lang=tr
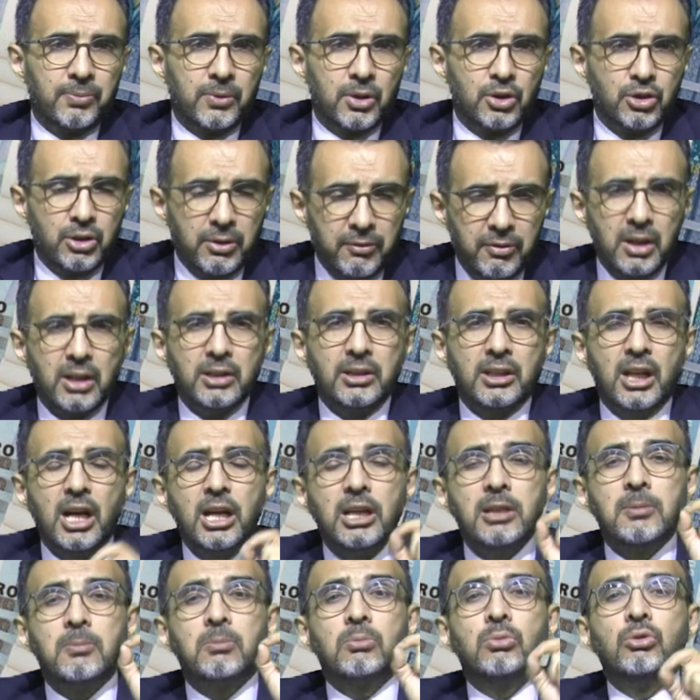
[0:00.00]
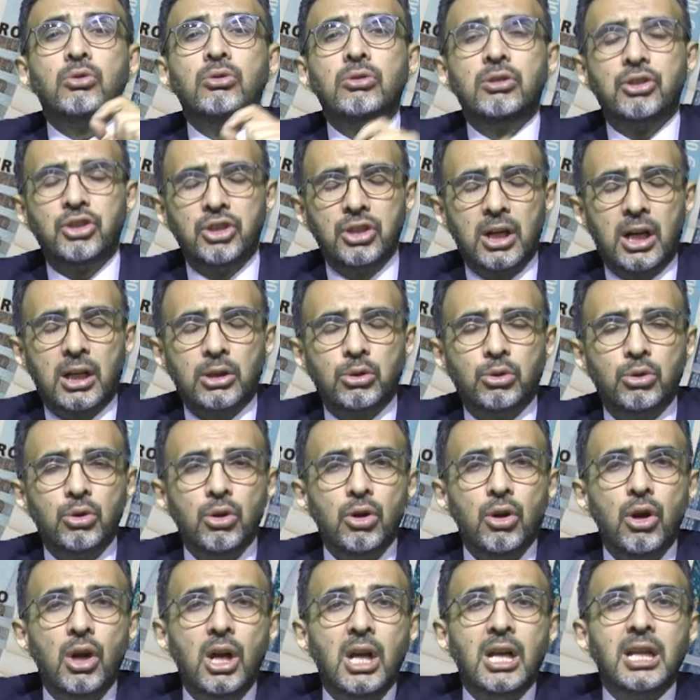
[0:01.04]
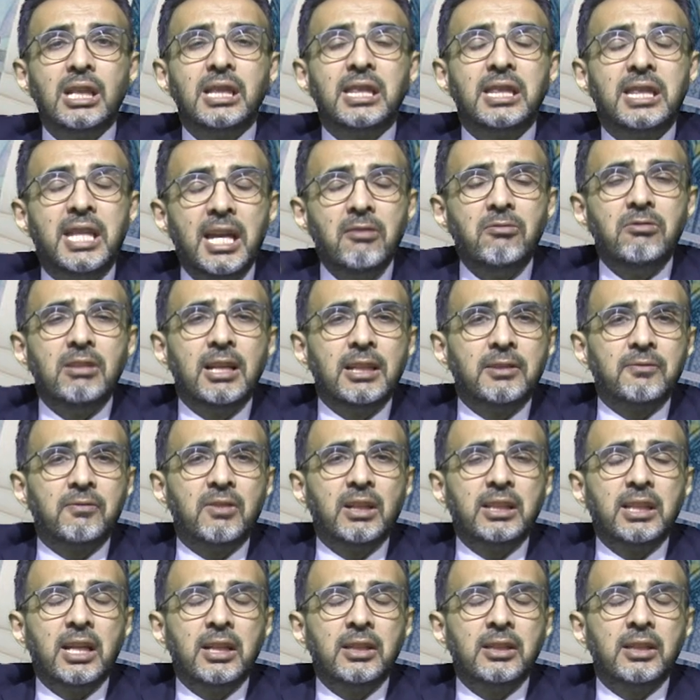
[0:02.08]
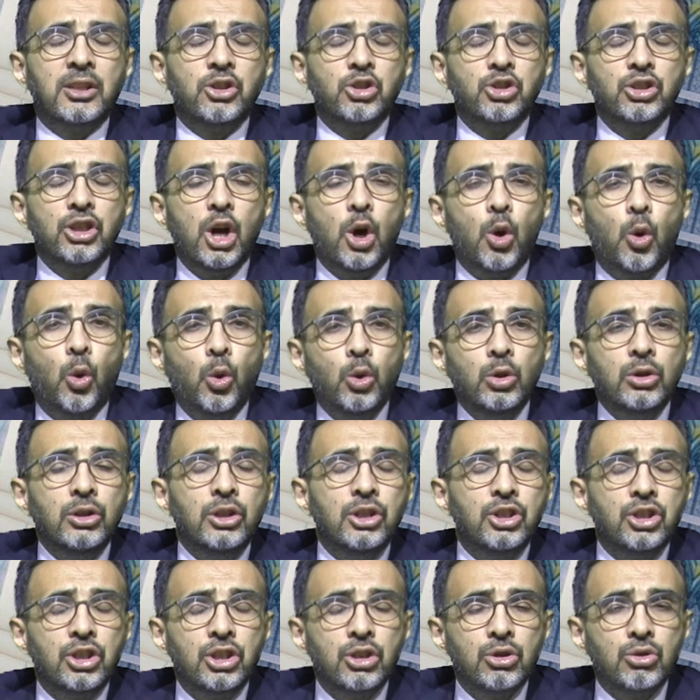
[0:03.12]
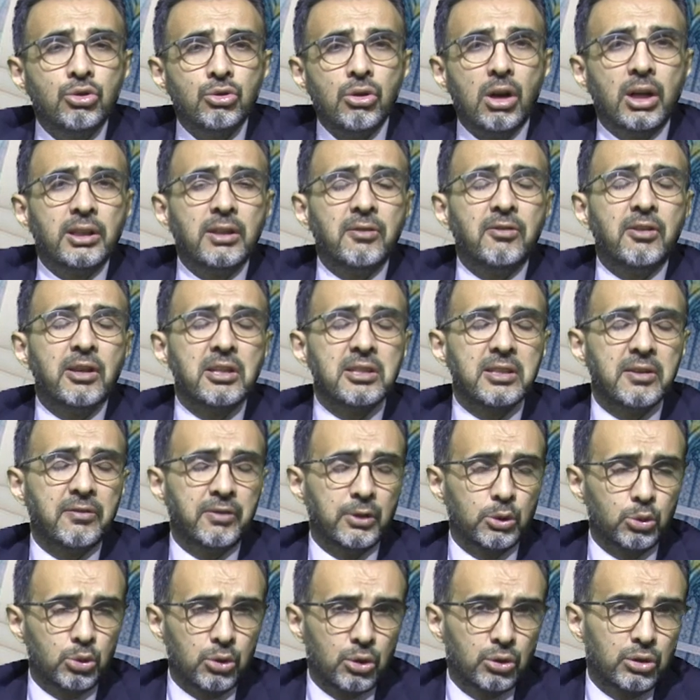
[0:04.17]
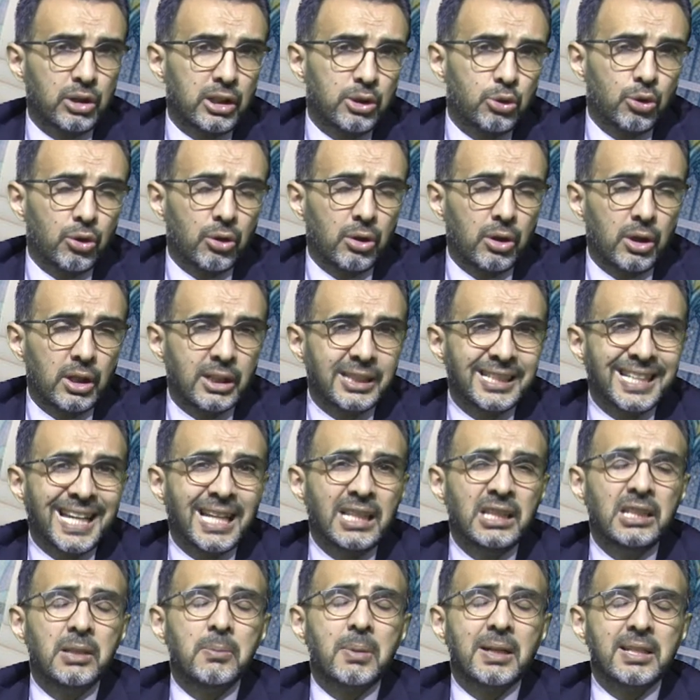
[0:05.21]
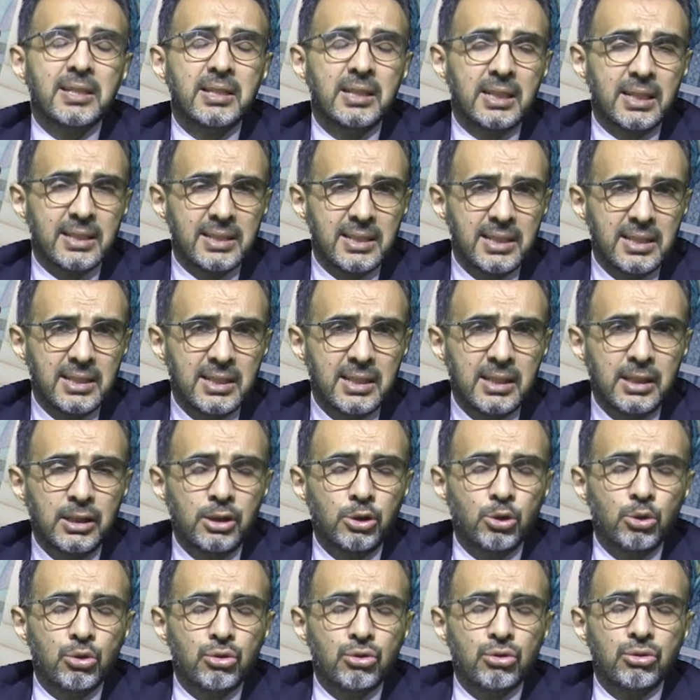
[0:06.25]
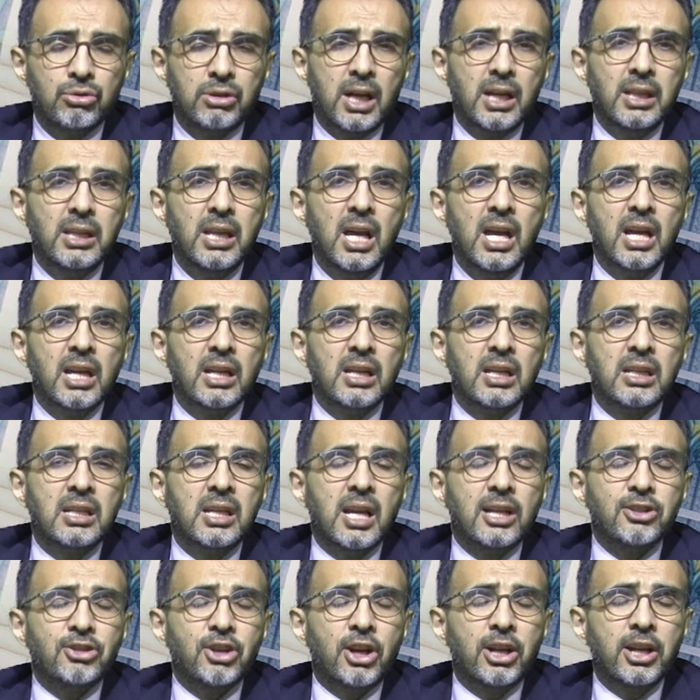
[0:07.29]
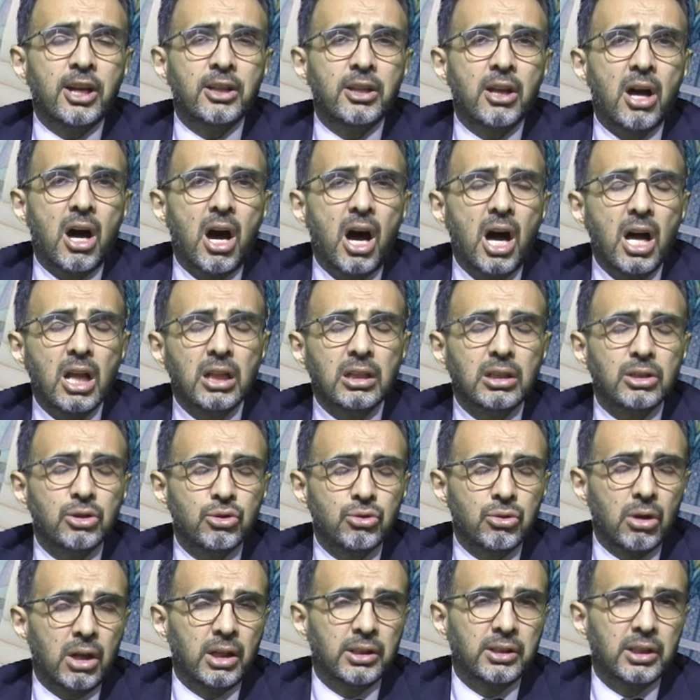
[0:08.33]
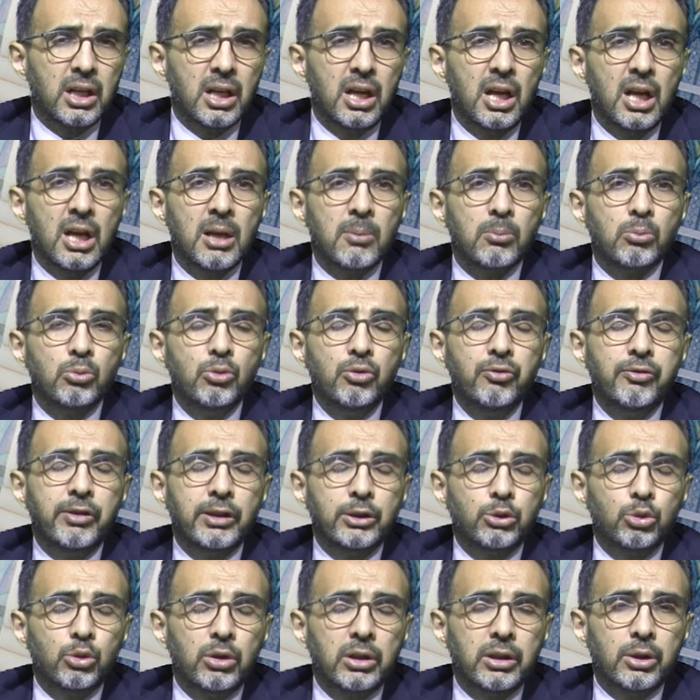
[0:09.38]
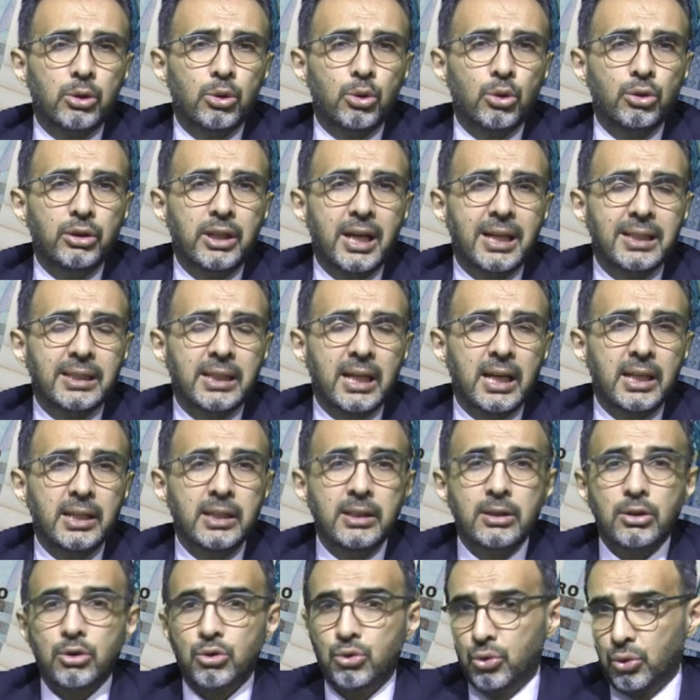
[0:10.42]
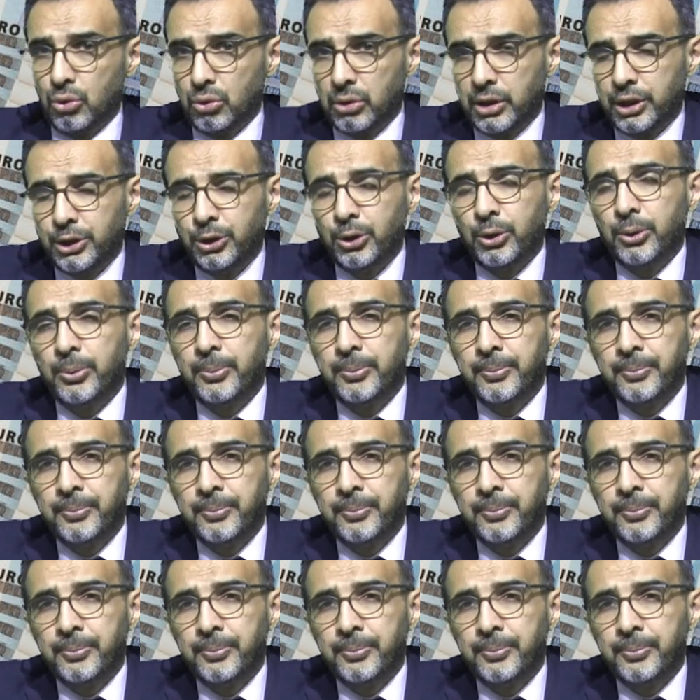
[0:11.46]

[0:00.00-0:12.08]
İşte fiyatlar bunun için artıyor. Devlet vatandaşına onun için şu anda fazla fatura ödetiyor. Kendi basiretsizliğinin yüzünden yaşayan halk şu anda bu faturaları öderken zorlanıyor.